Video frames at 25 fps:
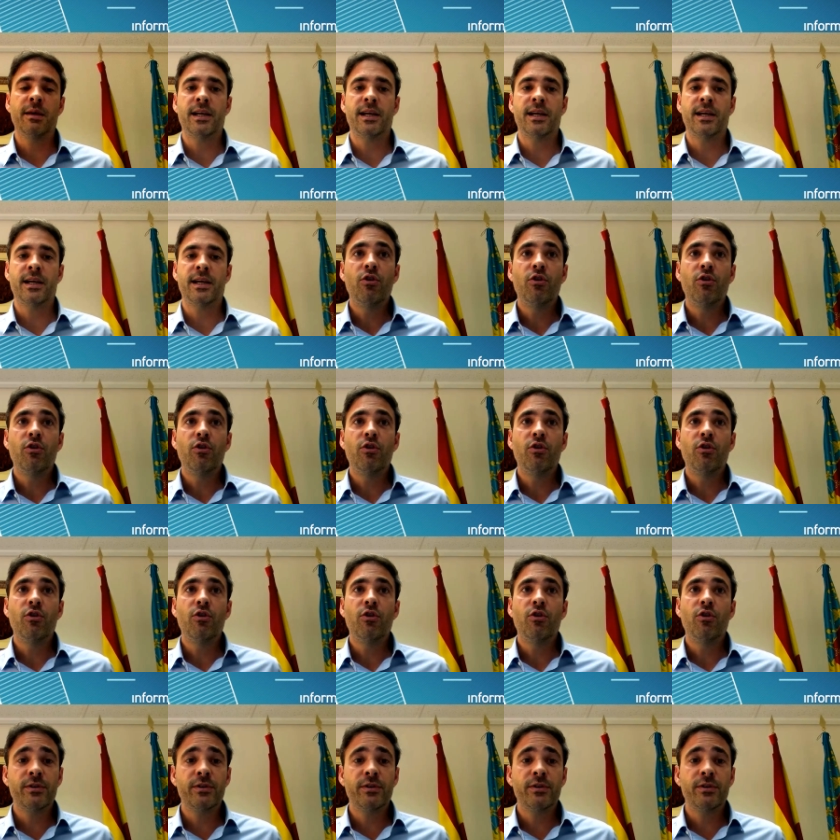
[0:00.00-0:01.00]
sanitaria con
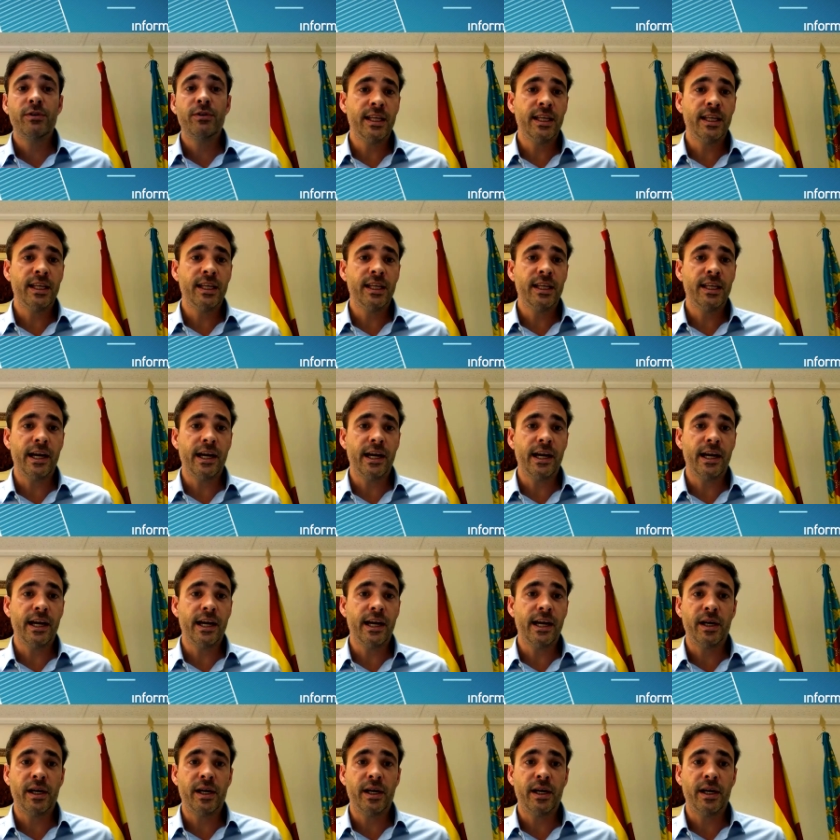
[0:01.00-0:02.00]
mayor
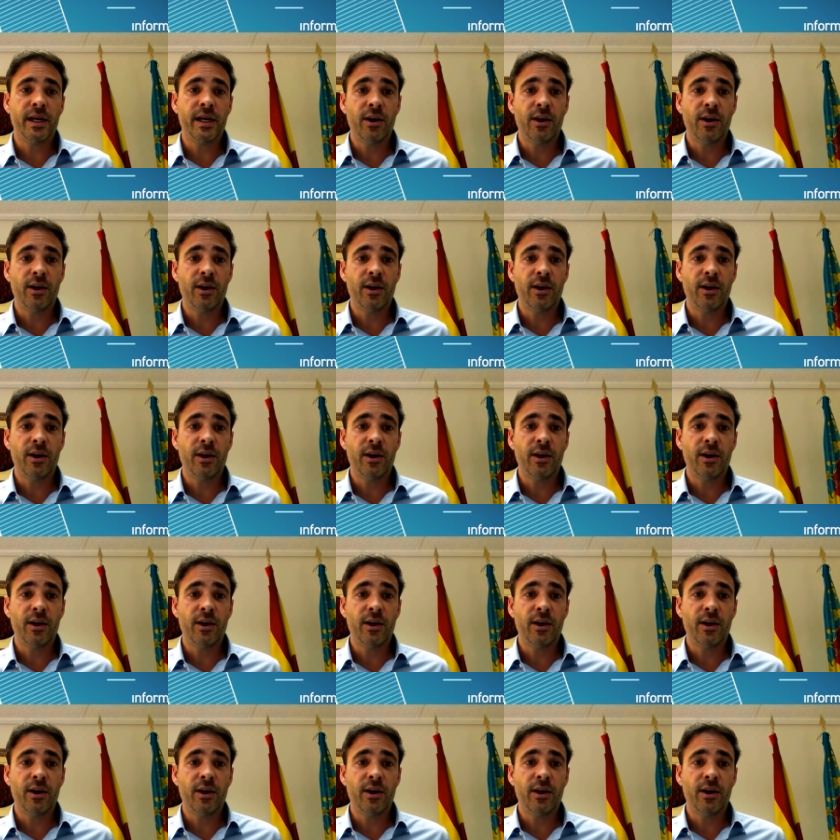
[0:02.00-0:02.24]
bagaje